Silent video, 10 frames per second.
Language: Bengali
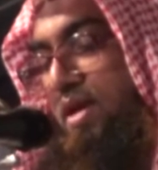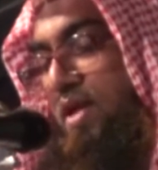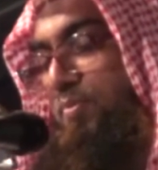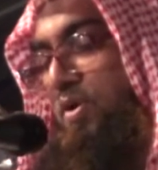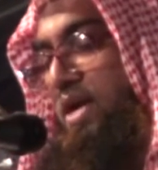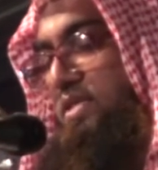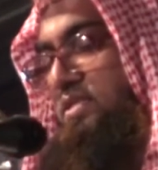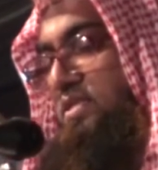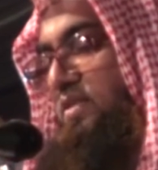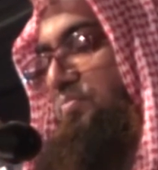এরপরে
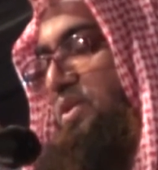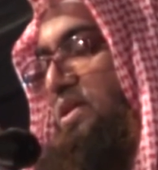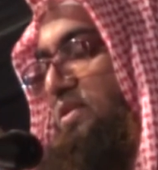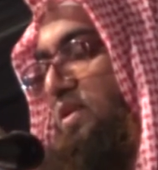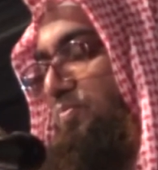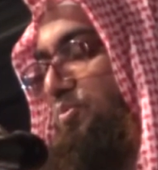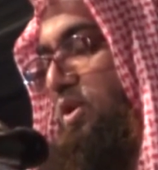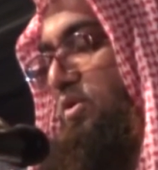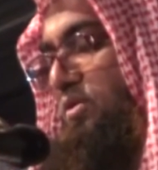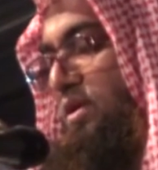আসতেছি বেদাতের
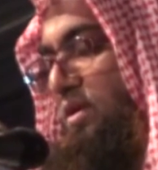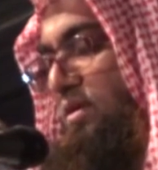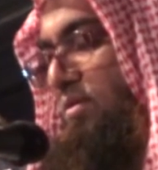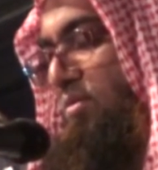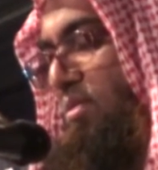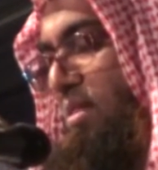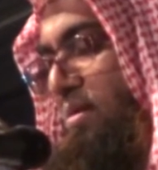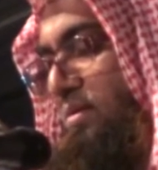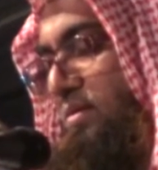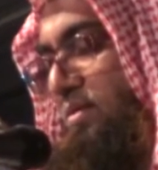পরিণতি
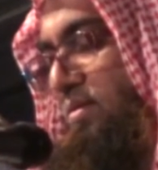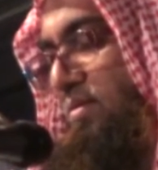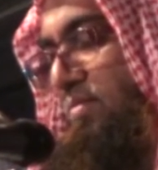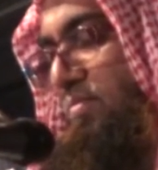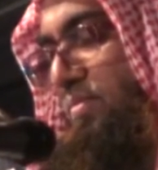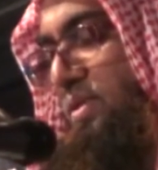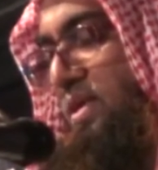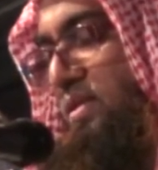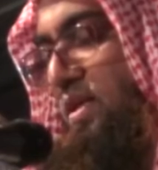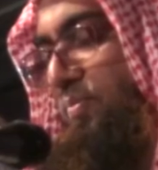
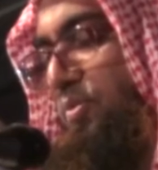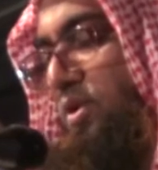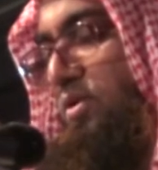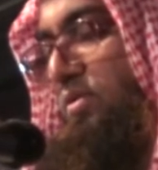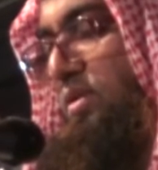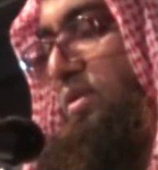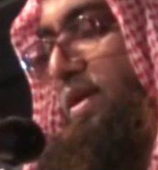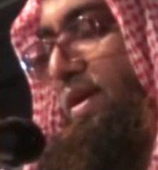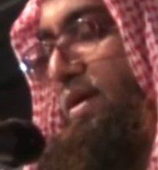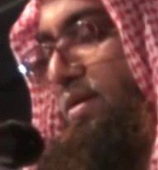বেদাতের
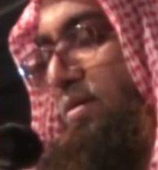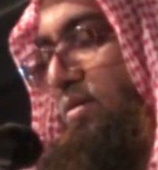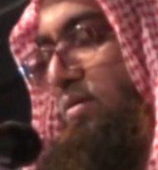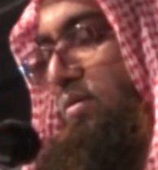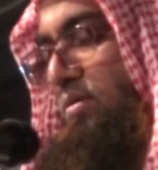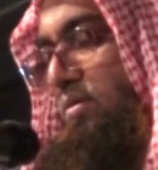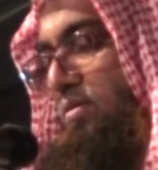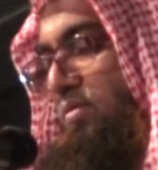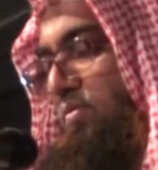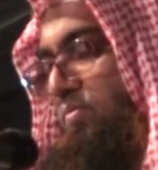পরিণতিতে
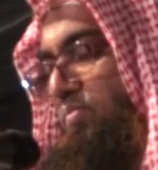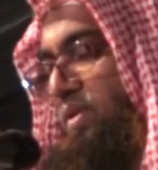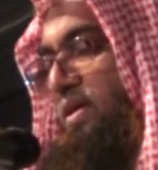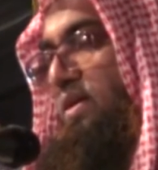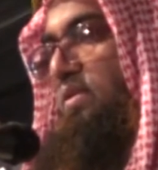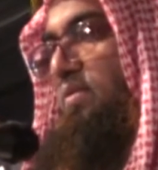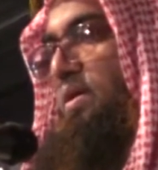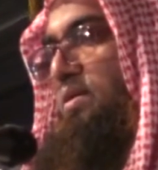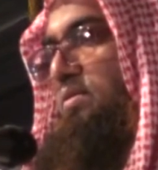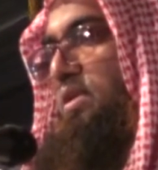বেদাতি
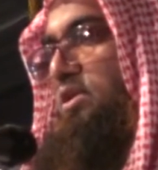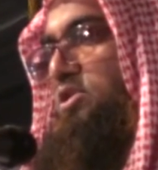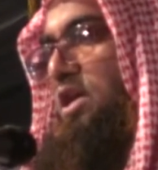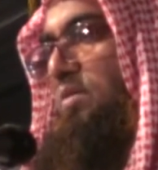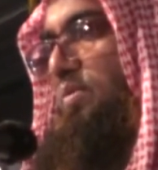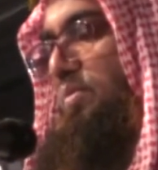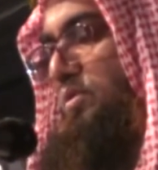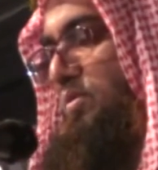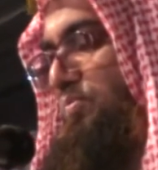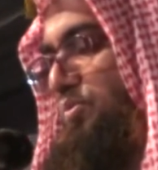ব্যক্তির
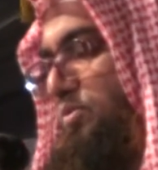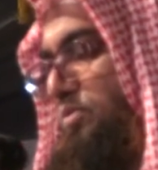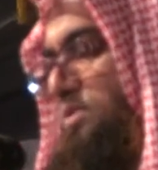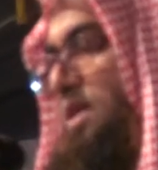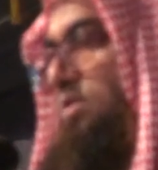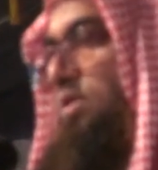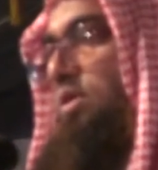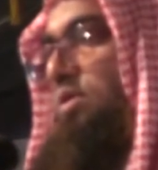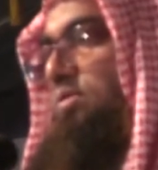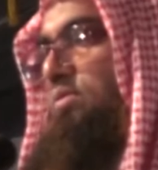সর্বপ্রথম পুরস্কার
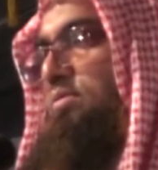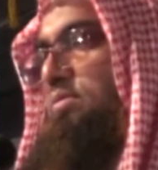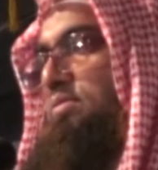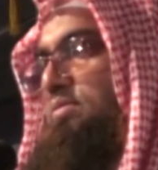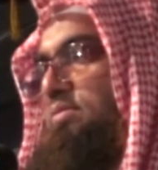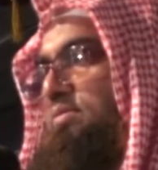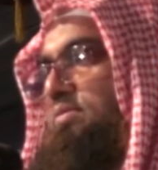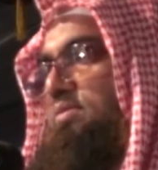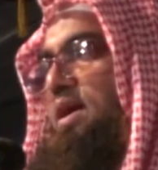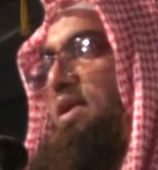হলো
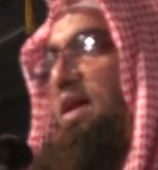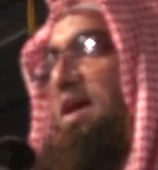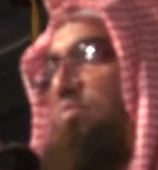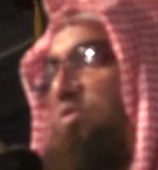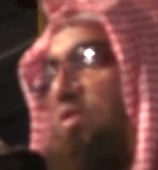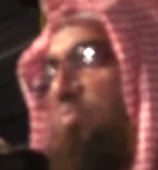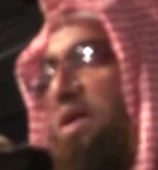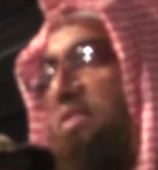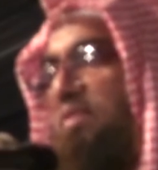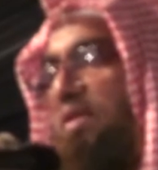তার আমল
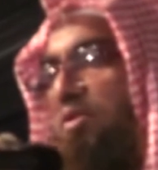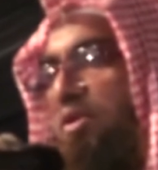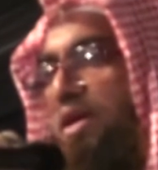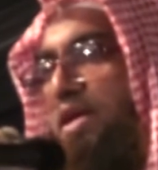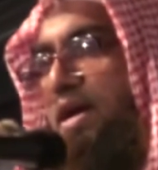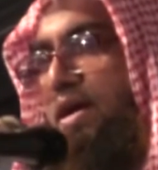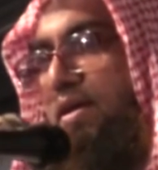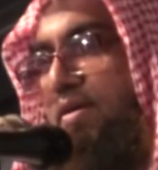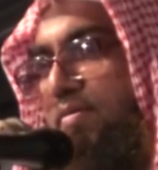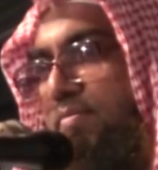বাতিল হয়ে যায়
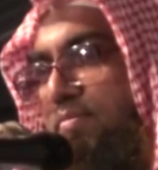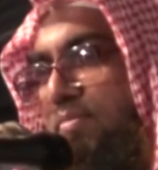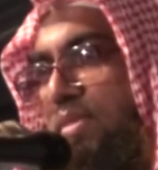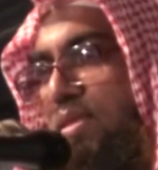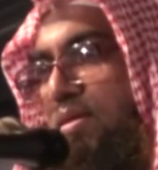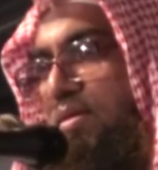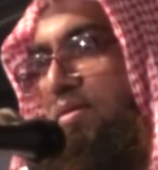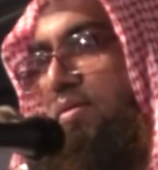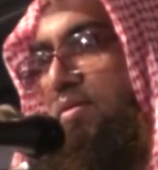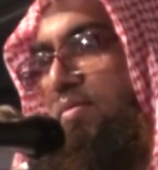
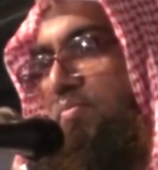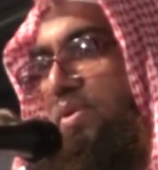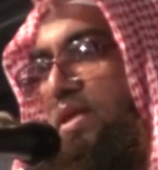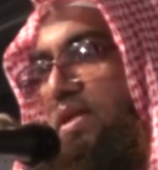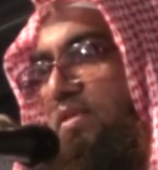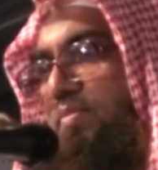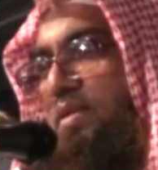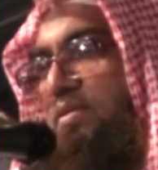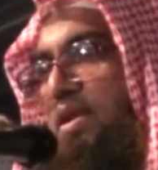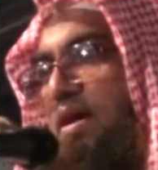বেদাতি
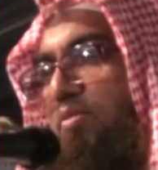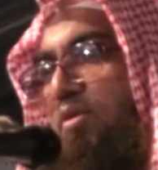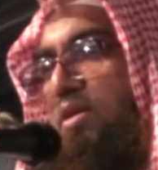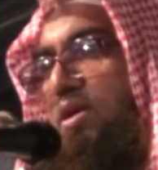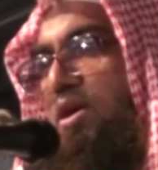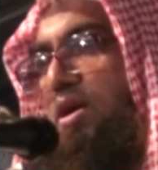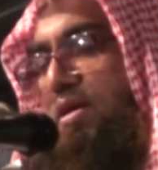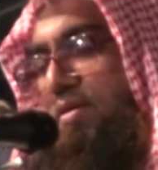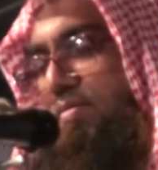ব্যক্তির আমল কি হয়